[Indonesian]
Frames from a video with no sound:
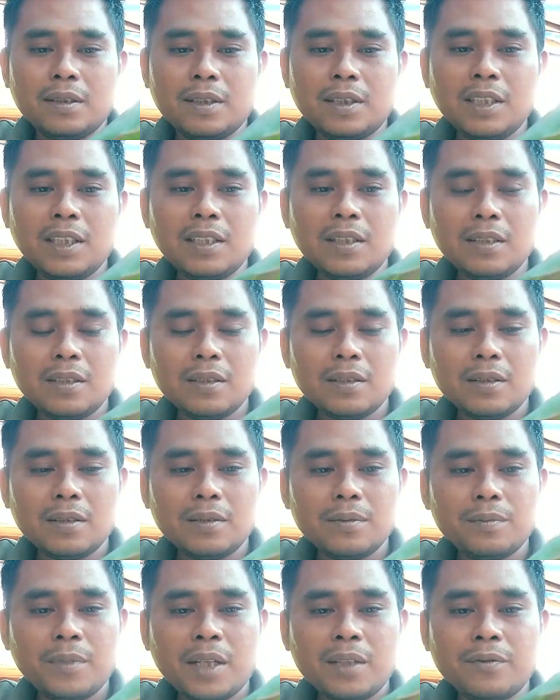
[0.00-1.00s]
ini
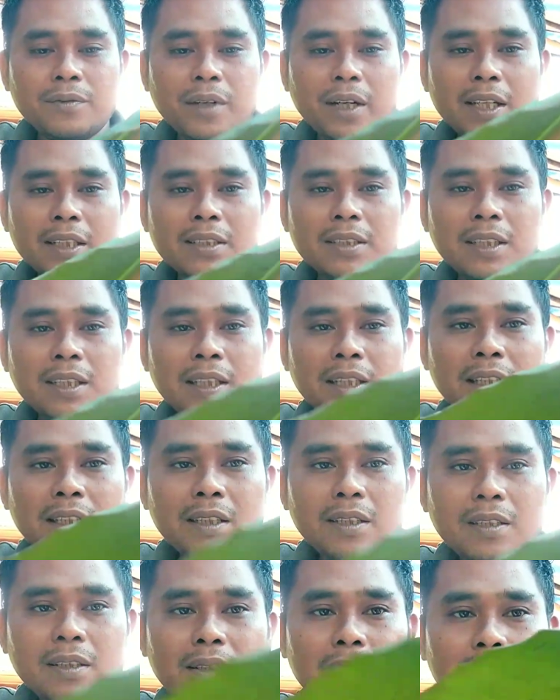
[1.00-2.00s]
manfaatnya